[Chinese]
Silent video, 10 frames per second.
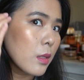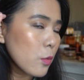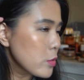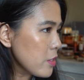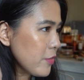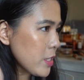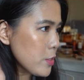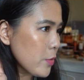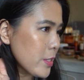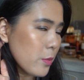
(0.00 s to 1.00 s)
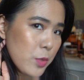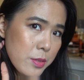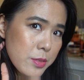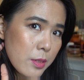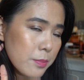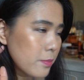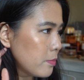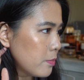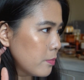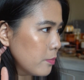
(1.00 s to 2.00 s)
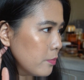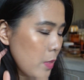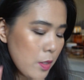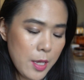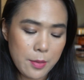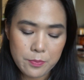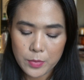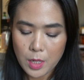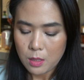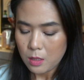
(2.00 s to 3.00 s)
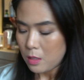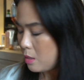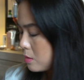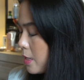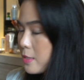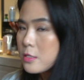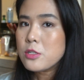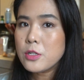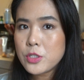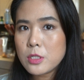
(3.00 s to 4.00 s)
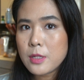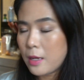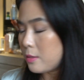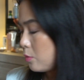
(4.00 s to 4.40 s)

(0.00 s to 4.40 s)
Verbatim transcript: 我自己非常喜欢这个 bronzer，OK，颜色质感